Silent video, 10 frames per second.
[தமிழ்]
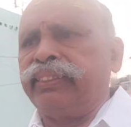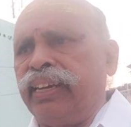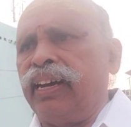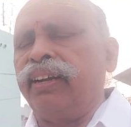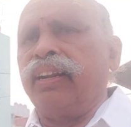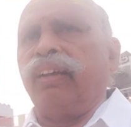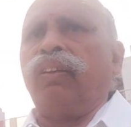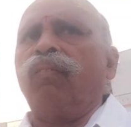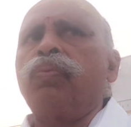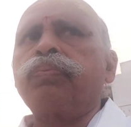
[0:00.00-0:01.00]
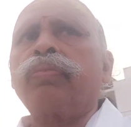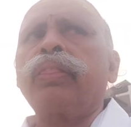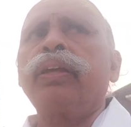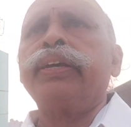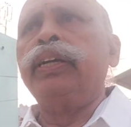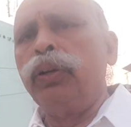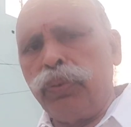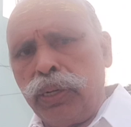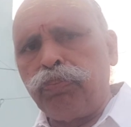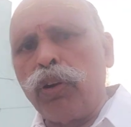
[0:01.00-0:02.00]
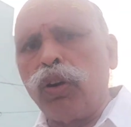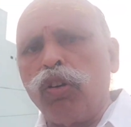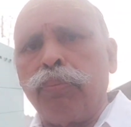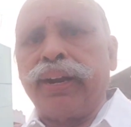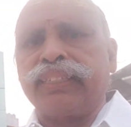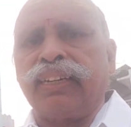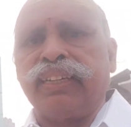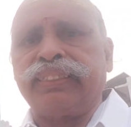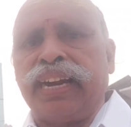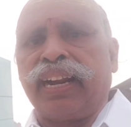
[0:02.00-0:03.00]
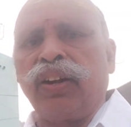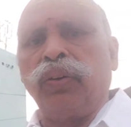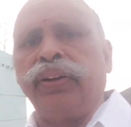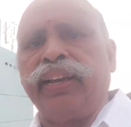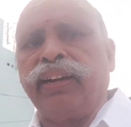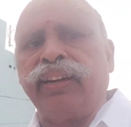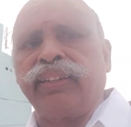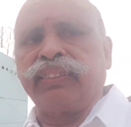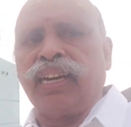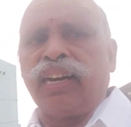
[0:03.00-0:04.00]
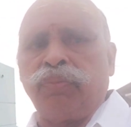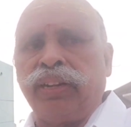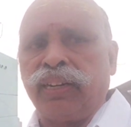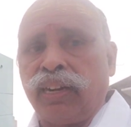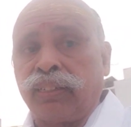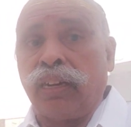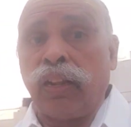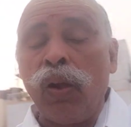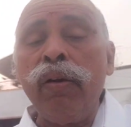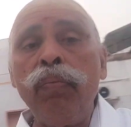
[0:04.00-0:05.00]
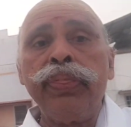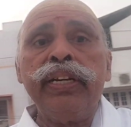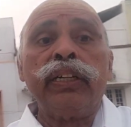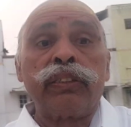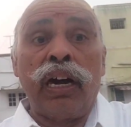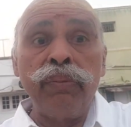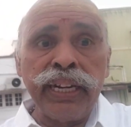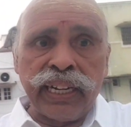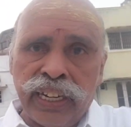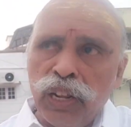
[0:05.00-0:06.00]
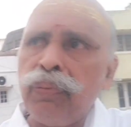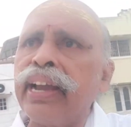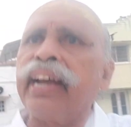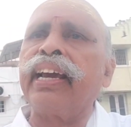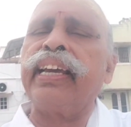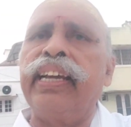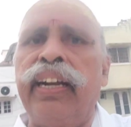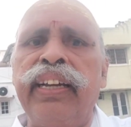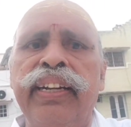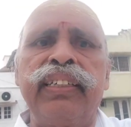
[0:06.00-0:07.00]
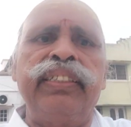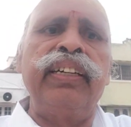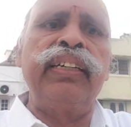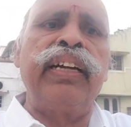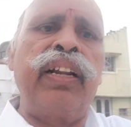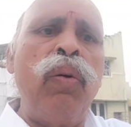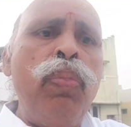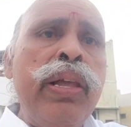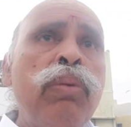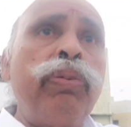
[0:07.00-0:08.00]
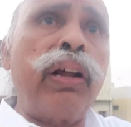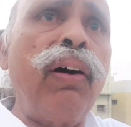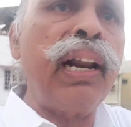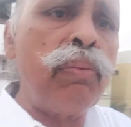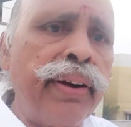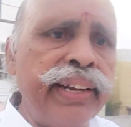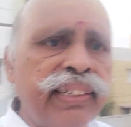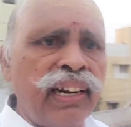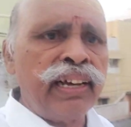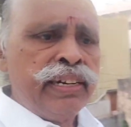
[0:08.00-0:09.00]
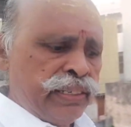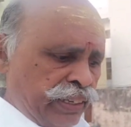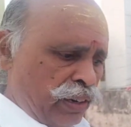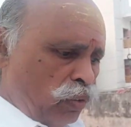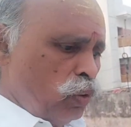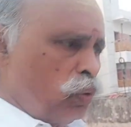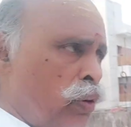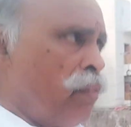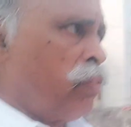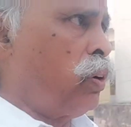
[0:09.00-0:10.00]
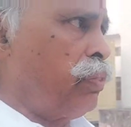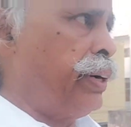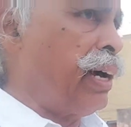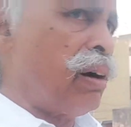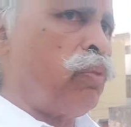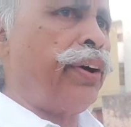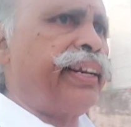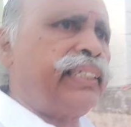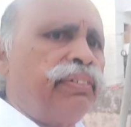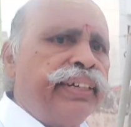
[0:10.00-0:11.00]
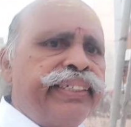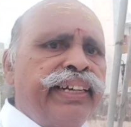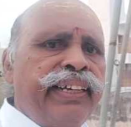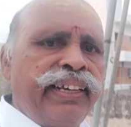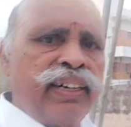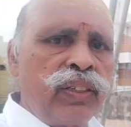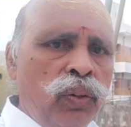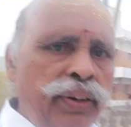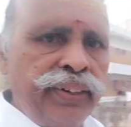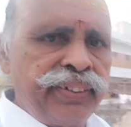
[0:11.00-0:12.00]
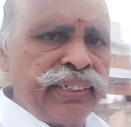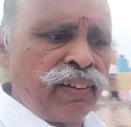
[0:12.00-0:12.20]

என்னார் இன் இப்போ மனசில் சேரணும்னு எண்ணம் இருக்குதா அப்படின்னு கேட்டார் சாமி கண்டிப்பாக எனக்கு எண்ணம் இருக்குதுன்னாரு பரவாயில்ல மனசில் ஒரு விடாமுயற்சி வச்சிருக்கியான்னு சொல்லிட்டு